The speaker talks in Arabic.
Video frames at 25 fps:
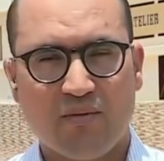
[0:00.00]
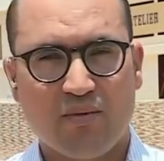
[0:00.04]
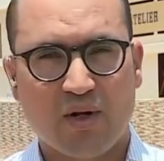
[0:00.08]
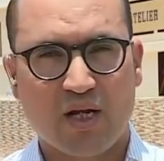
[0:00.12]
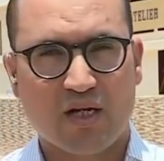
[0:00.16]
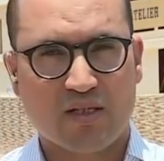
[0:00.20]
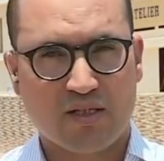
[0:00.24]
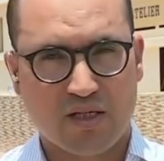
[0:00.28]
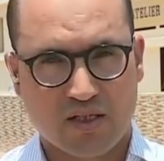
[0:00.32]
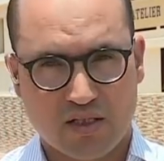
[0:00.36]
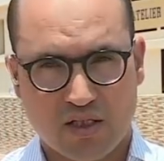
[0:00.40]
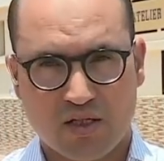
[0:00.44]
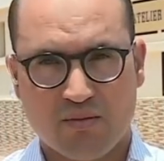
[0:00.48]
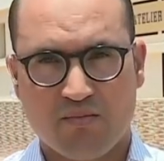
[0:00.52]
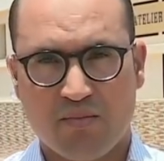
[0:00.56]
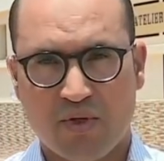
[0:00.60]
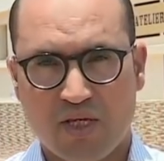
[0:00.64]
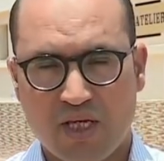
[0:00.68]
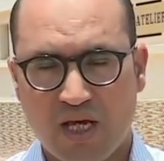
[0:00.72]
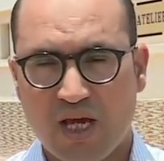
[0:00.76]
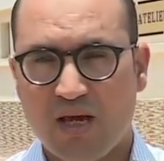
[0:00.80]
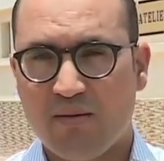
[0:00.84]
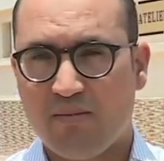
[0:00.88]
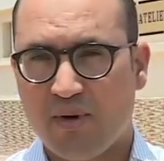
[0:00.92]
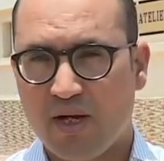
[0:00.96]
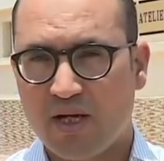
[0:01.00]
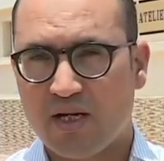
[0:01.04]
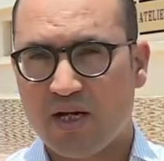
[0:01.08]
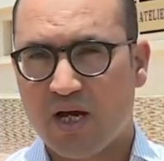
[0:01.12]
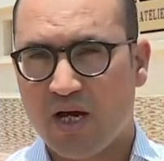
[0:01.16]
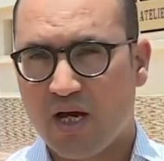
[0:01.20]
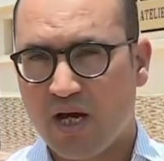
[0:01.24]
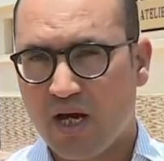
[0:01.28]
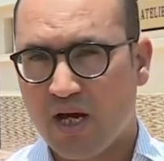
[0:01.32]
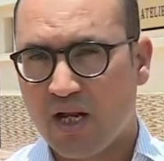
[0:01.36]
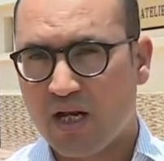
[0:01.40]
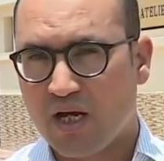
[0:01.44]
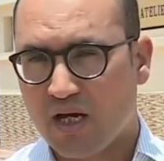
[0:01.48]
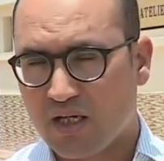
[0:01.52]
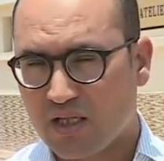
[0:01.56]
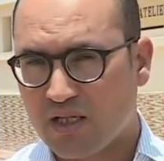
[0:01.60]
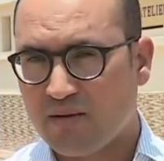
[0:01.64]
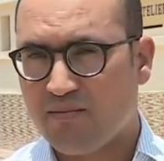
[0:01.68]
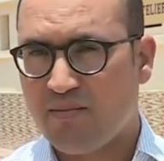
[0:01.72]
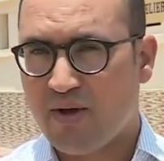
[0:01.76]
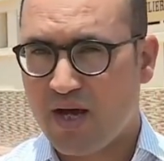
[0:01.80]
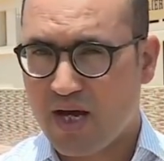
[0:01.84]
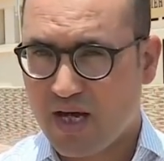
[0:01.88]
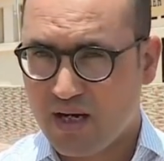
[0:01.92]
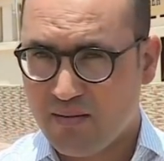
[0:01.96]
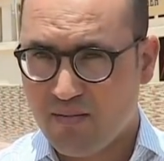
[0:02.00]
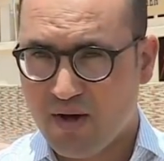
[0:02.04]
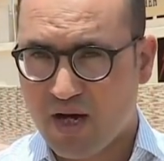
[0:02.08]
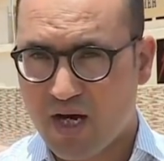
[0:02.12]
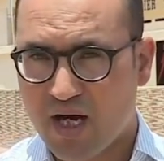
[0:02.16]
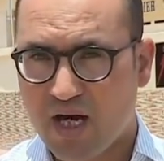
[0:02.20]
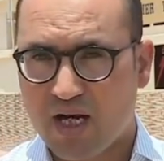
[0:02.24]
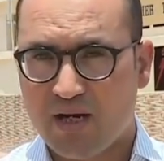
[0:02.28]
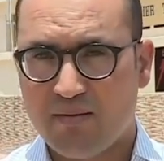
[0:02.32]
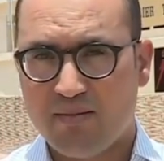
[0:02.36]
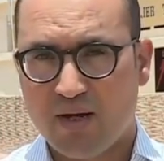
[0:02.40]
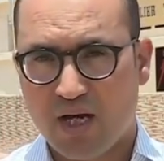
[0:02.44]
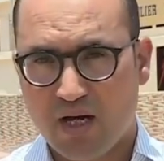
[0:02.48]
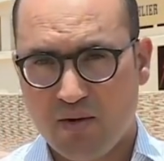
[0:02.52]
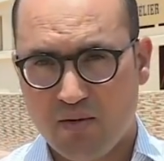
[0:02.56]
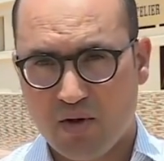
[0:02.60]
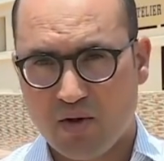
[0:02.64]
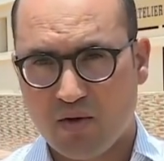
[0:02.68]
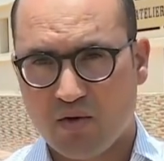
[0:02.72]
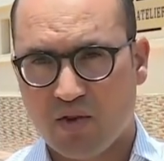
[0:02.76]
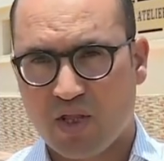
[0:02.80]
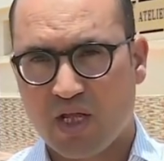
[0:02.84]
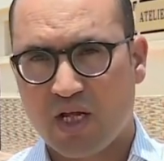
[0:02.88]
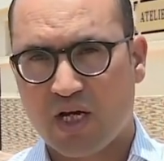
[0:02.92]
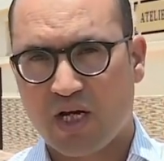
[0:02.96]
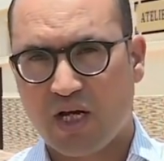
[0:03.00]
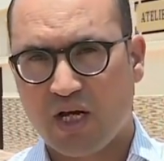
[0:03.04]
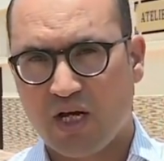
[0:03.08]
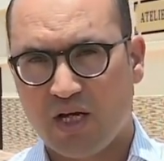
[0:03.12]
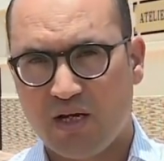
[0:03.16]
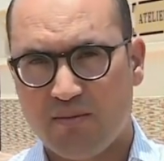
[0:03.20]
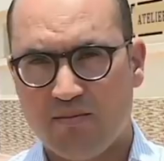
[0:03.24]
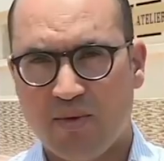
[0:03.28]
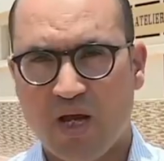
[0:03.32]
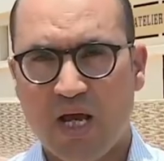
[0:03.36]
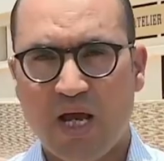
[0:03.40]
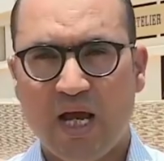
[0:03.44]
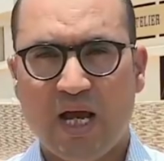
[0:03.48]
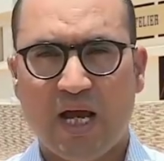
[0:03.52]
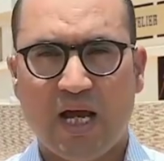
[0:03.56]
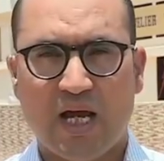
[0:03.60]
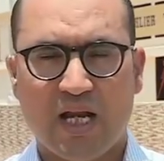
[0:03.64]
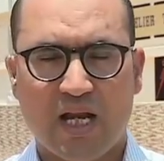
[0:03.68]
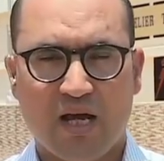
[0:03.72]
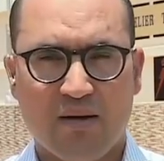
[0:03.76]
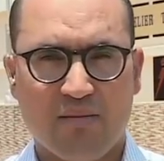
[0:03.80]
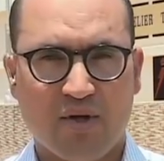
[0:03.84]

الخبرات الطبية بين الأطباء المغاربة ونظارهم